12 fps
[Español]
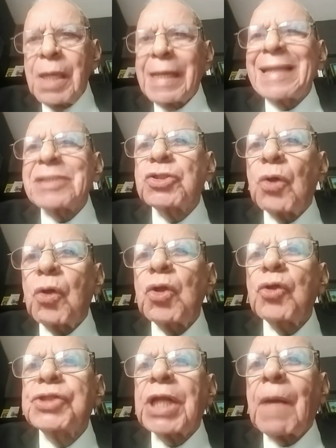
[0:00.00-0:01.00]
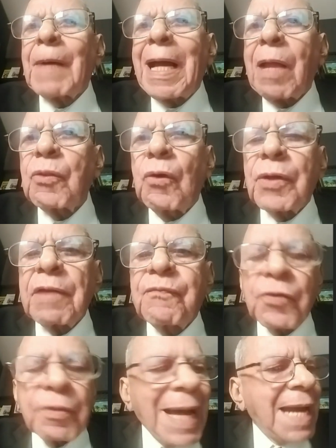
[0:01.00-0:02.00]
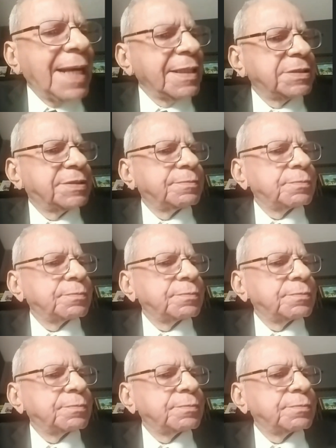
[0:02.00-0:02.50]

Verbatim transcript: que son los trabajadores formales.